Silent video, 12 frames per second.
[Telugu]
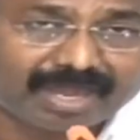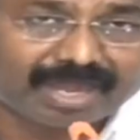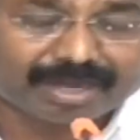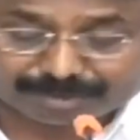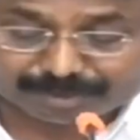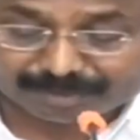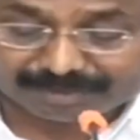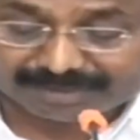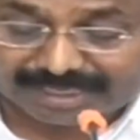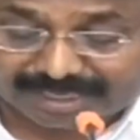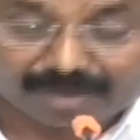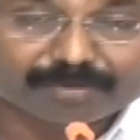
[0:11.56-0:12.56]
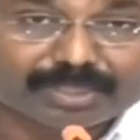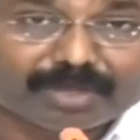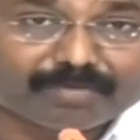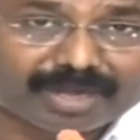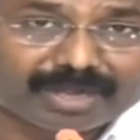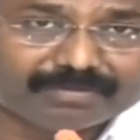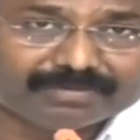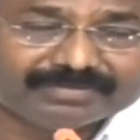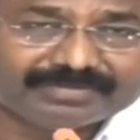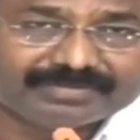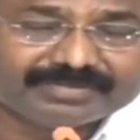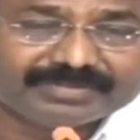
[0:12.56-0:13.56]
ఒక ఆలోచన వచ్చి నేను అడుగుతా ఉన్నాను
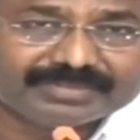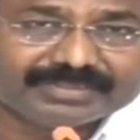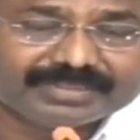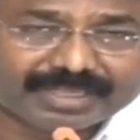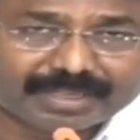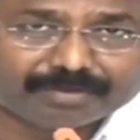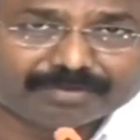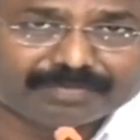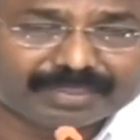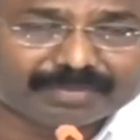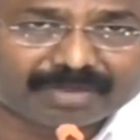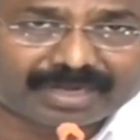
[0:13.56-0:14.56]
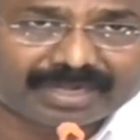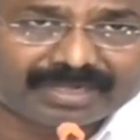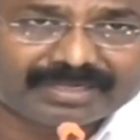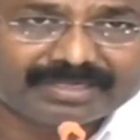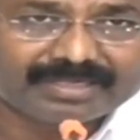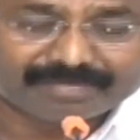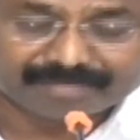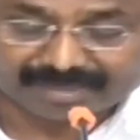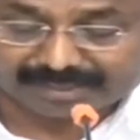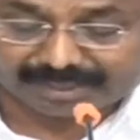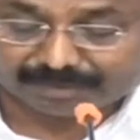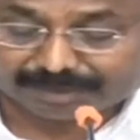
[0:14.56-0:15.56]
ఈరోజు మీ ద్వారా
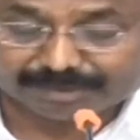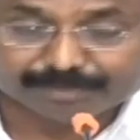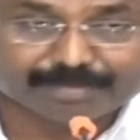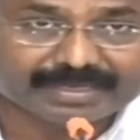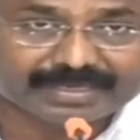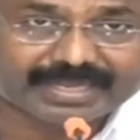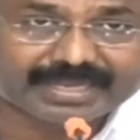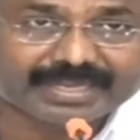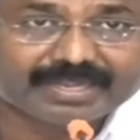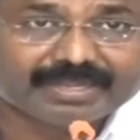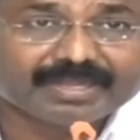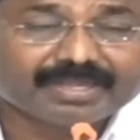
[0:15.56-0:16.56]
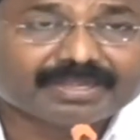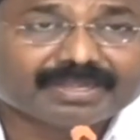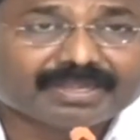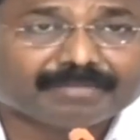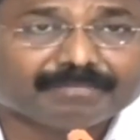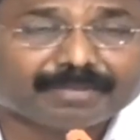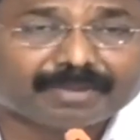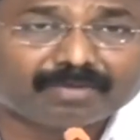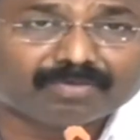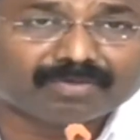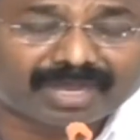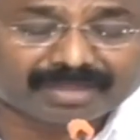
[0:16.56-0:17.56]
మరి తెలుగుదేశం పార్టీ
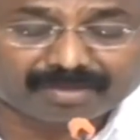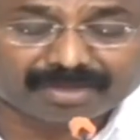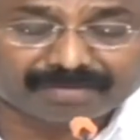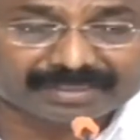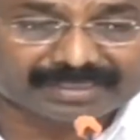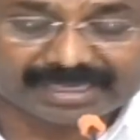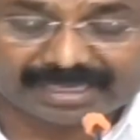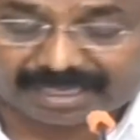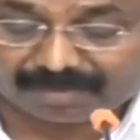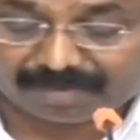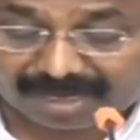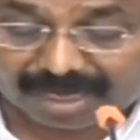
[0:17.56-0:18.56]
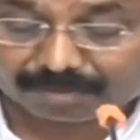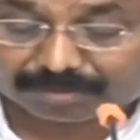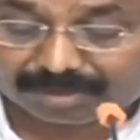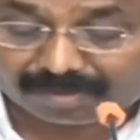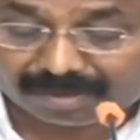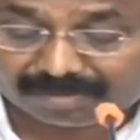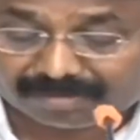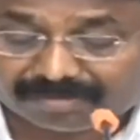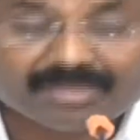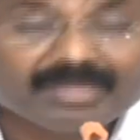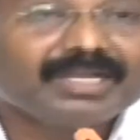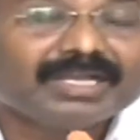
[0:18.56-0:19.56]
ఎంపీలు నాయకులు ఎవరైతే వెళ్ళారో వాళ్ళని అడుగుతా ఉన్నాం
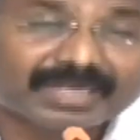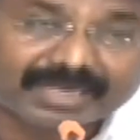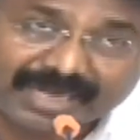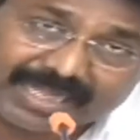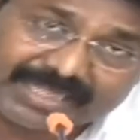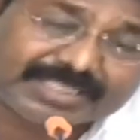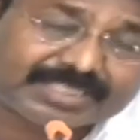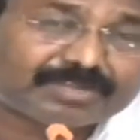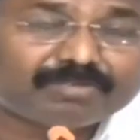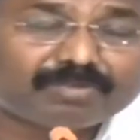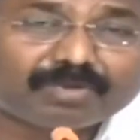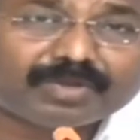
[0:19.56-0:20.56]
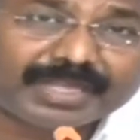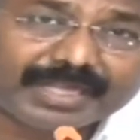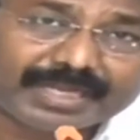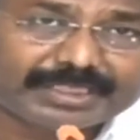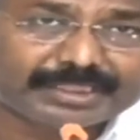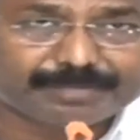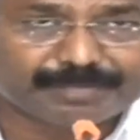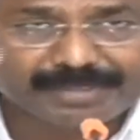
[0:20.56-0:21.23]
రాష్ట్రంలో ఇంగ్లీష్